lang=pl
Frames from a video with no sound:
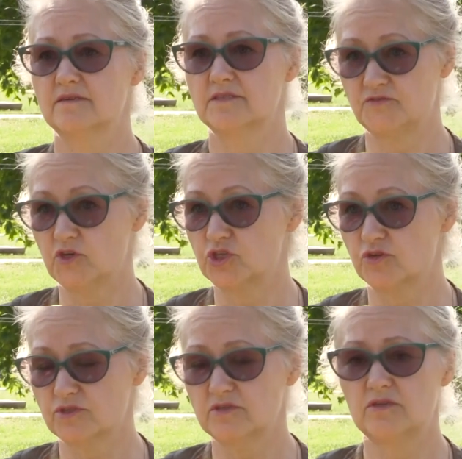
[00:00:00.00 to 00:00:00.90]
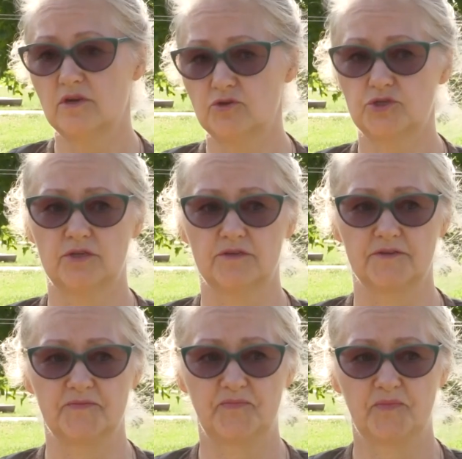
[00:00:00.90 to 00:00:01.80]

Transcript: zwierząt i roślin.